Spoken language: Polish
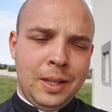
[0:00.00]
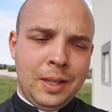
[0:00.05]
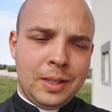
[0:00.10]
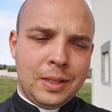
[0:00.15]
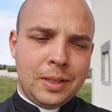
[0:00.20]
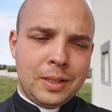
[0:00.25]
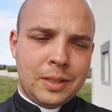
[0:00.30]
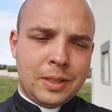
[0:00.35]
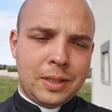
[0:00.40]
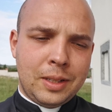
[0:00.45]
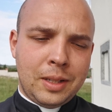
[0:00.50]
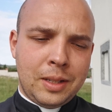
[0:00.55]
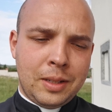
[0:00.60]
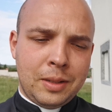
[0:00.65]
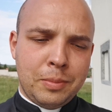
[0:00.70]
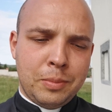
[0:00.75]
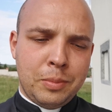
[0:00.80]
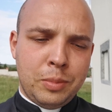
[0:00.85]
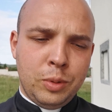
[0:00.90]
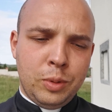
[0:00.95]
że
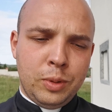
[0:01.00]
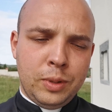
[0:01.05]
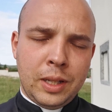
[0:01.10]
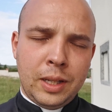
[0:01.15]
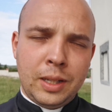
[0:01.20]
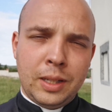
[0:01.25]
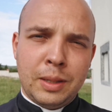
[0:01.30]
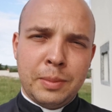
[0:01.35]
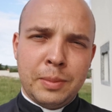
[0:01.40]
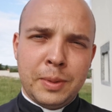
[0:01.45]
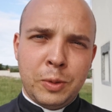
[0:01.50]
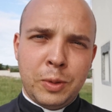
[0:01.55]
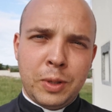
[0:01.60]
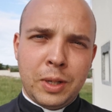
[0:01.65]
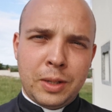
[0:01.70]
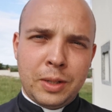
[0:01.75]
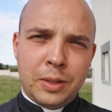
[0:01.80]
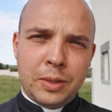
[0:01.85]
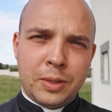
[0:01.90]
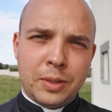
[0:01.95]
Bóg daje nam
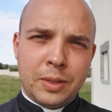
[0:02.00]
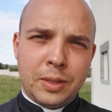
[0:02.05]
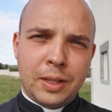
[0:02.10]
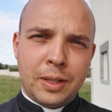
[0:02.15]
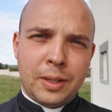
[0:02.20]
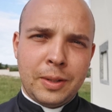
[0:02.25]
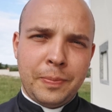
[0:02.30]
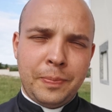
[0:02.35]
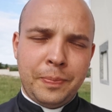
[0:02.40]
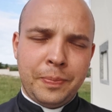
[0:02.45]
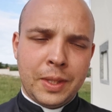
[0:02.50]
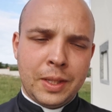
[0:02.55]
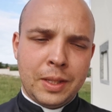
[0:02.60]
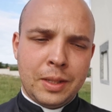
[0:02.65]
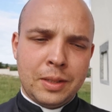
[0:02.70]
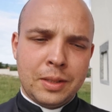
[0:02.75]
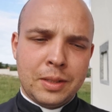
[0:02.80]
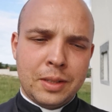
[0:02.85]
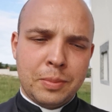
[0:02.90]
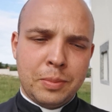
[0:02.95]
Eucharystię,
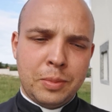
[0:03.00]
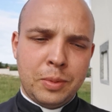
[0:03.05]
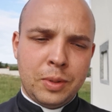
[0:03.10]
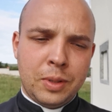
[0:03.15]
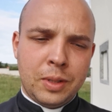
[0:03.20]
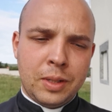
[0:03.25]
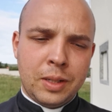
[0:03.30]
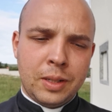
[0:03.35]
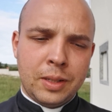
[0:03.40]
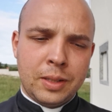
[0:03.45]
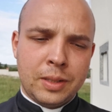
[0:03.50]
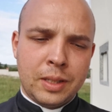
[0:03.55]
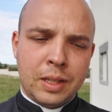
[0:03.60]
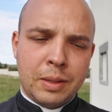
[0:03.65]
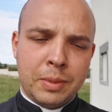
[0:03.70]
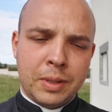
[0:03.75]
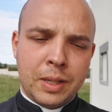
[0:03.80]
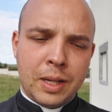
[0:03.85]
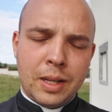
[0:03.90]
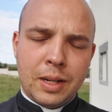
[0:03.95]
y, że Bóg
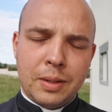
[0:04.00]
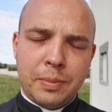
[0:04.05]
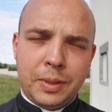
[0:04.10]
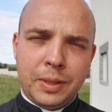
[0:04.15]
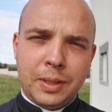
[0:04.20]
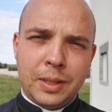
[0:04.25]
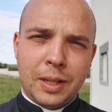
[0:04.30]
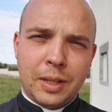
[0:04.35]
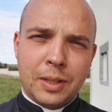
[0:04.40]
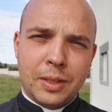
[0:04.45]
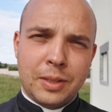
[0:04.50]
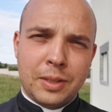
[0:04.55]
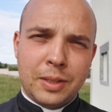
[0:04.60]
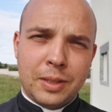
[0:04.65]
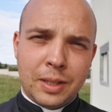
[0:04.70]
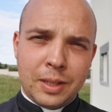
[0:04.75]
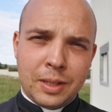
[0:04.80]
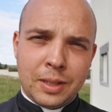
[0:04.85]
sam karmi nas.